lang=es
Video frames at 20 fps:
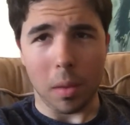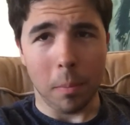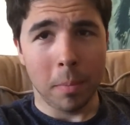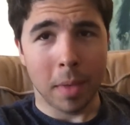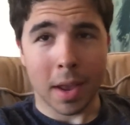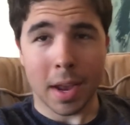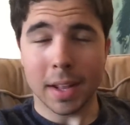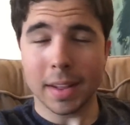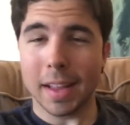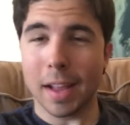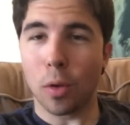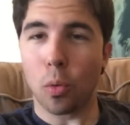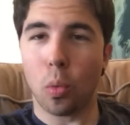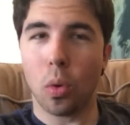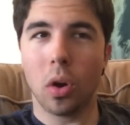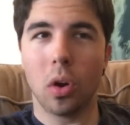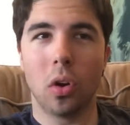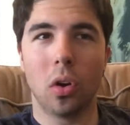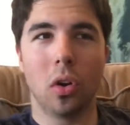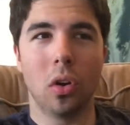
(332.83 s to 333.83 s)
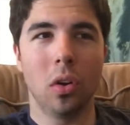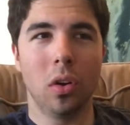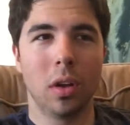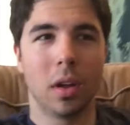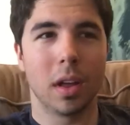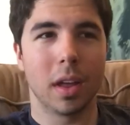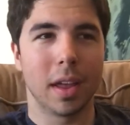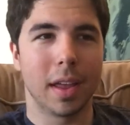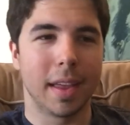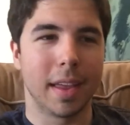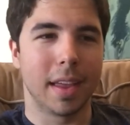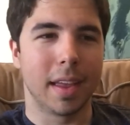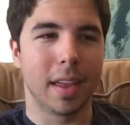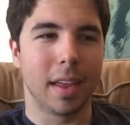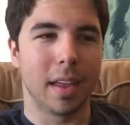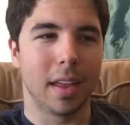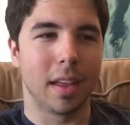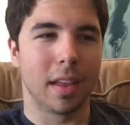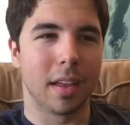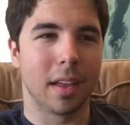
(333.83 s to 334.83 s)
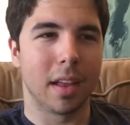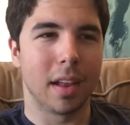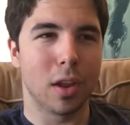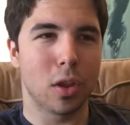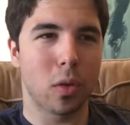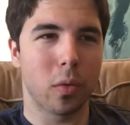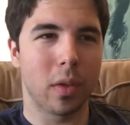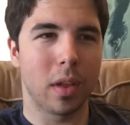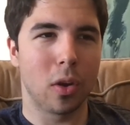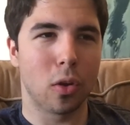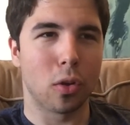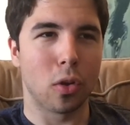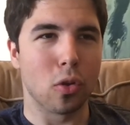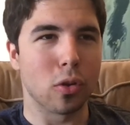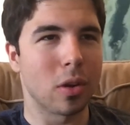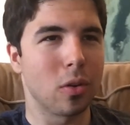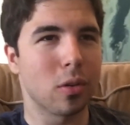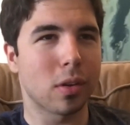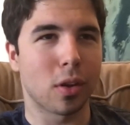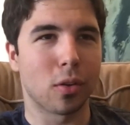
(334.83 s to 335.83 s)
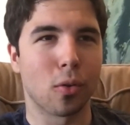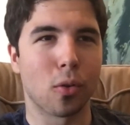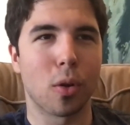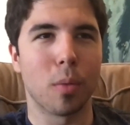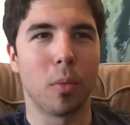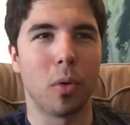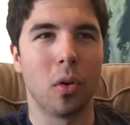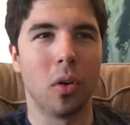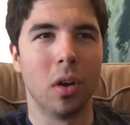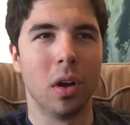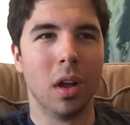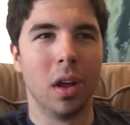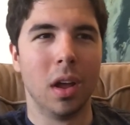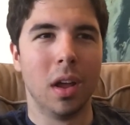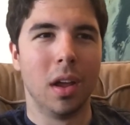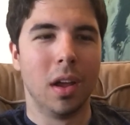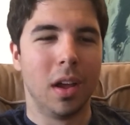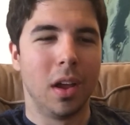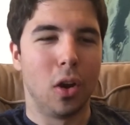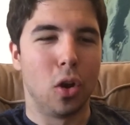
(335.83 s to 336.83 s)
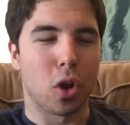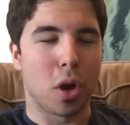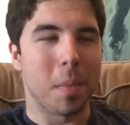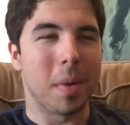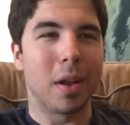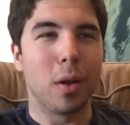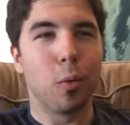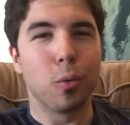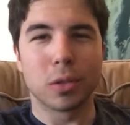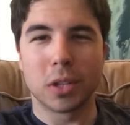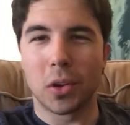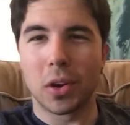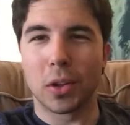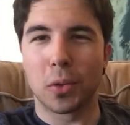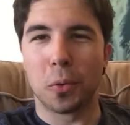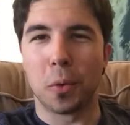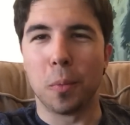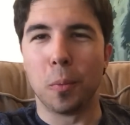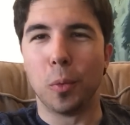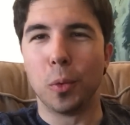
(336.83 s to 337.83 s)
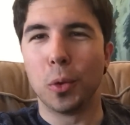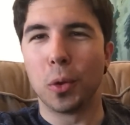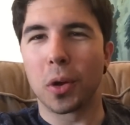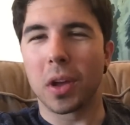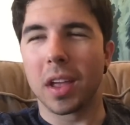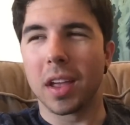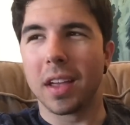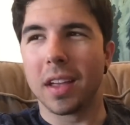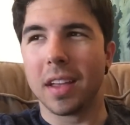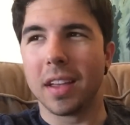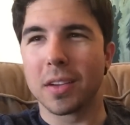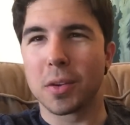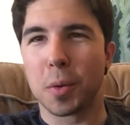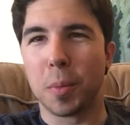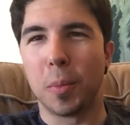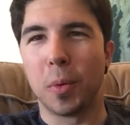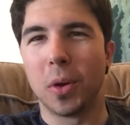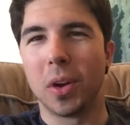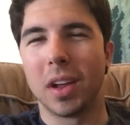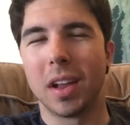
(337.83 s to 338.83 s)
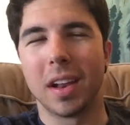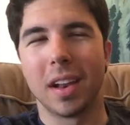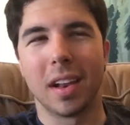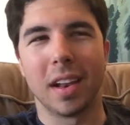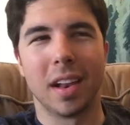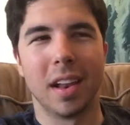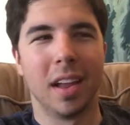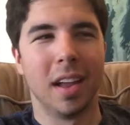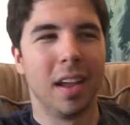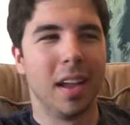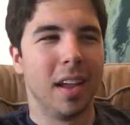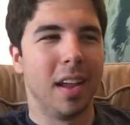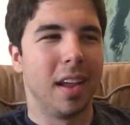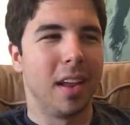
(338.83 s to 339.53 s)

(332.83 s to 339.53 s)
me encanta el juego, eh, el hecho de los dinosaurios que son como lo que más le gusta ahora a todo el mundo, que es como el,